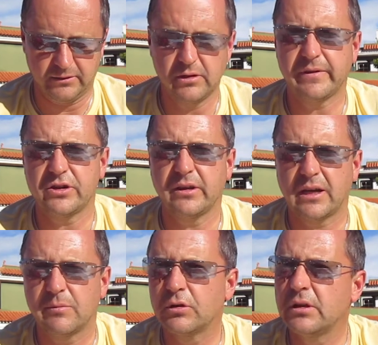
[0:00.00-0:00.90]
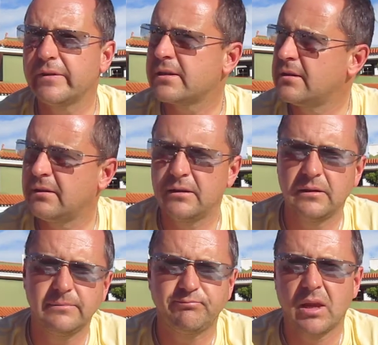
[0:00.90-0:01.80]
To jest właśnie taka modlitwa z
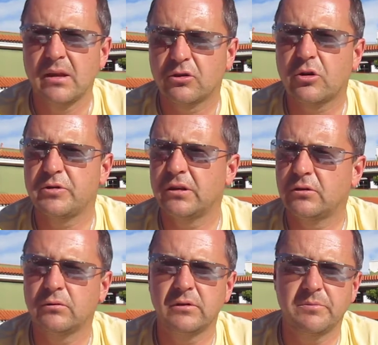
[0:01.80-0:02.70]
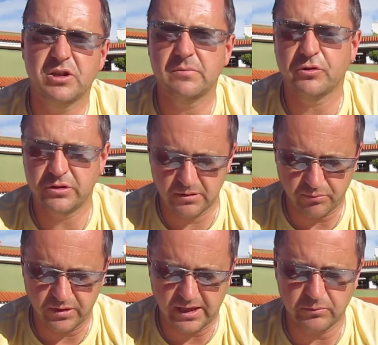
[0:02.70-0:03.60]
Indii, którą się intonuje przed spożyciem
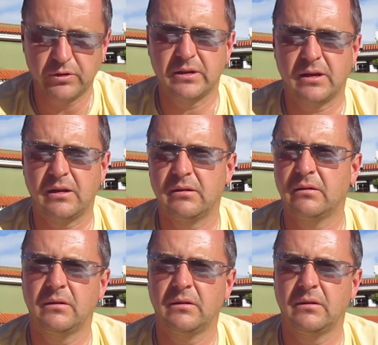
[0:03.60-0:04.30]
pokarmu i ta